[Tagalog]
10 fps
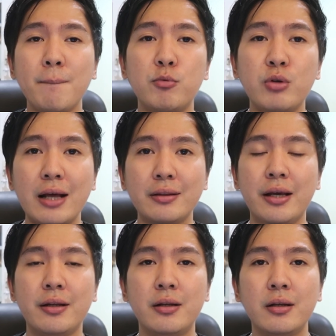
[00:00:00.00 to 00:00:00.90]
rin po
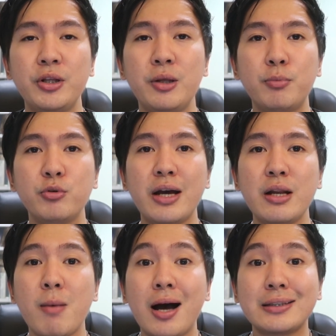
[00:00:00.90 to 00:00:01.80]
natin, pwede po
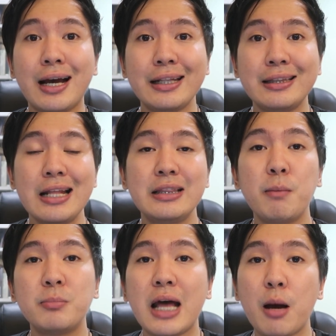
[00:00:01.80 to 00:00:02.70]
yan na makasakit ng
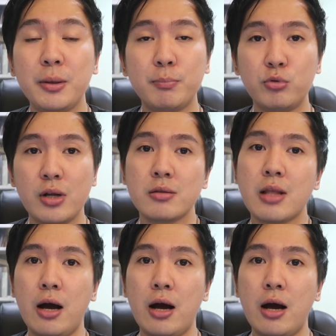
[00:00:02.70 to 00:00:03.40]
damdamin po ng